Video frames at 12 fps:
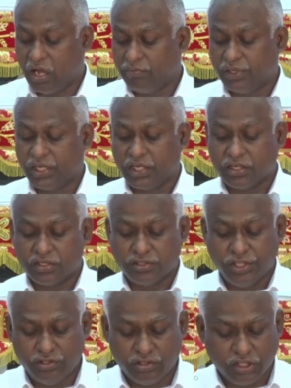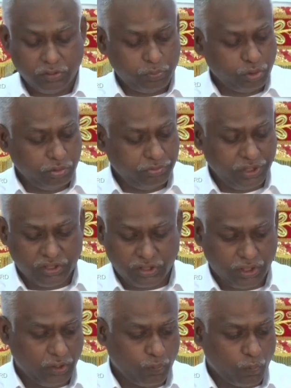அவர் இந்த
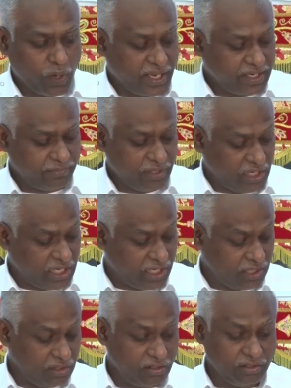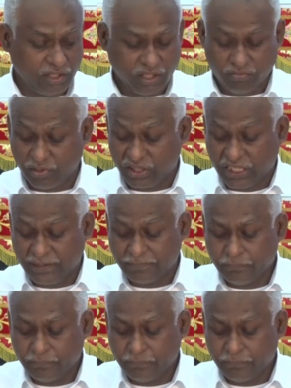பூமிக்கு வரவில்லை என்பதை